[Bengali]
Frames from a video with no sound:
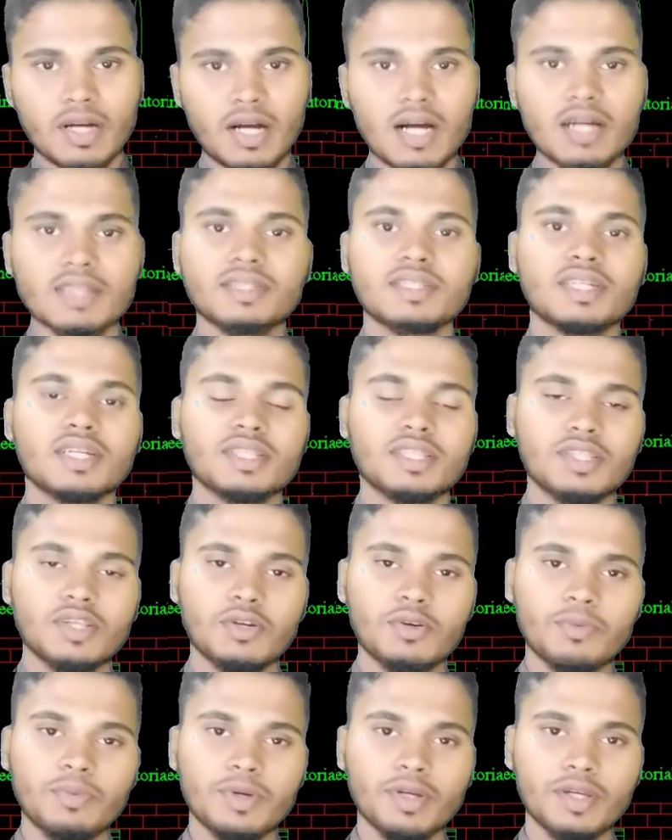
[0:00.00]
কাজ জানতে
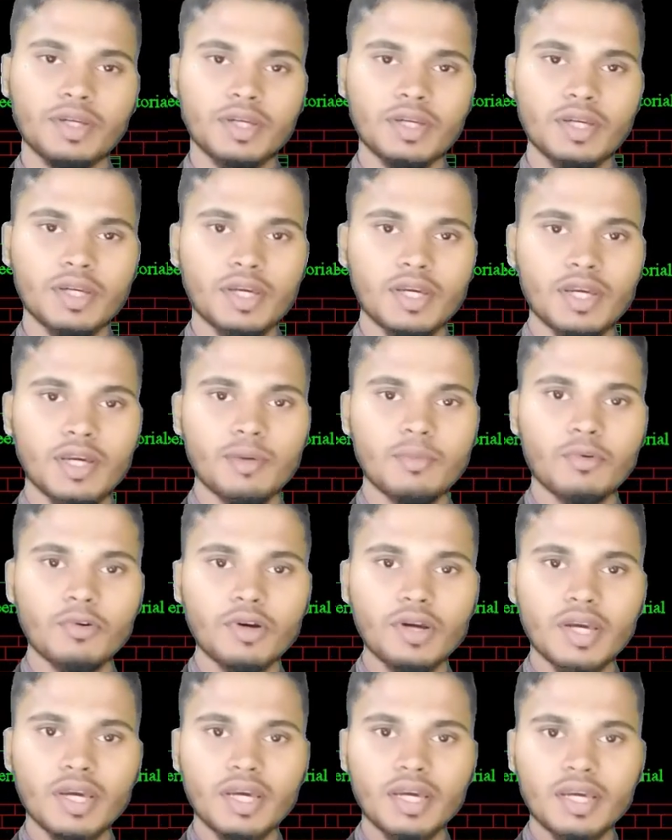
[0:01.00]
হবে এবং
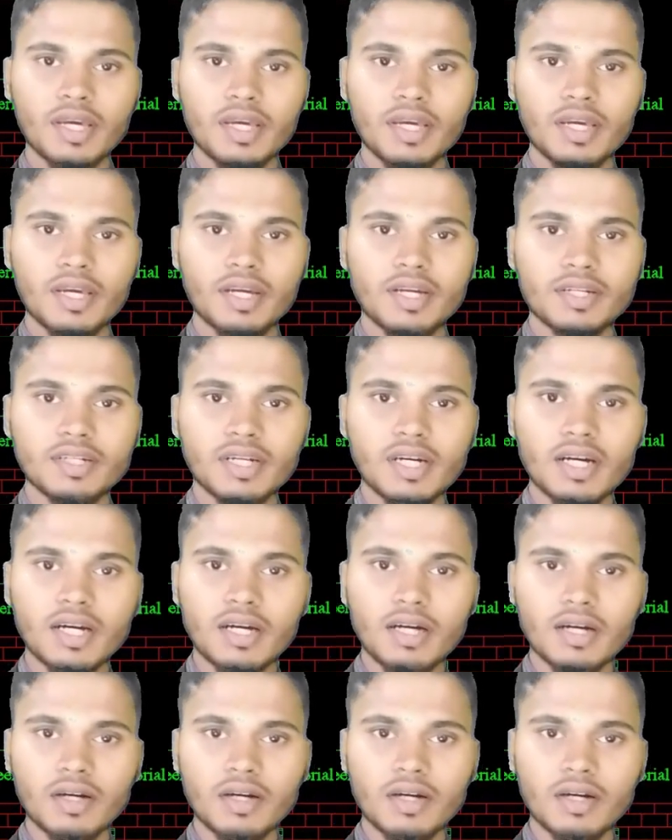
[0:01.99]
এটা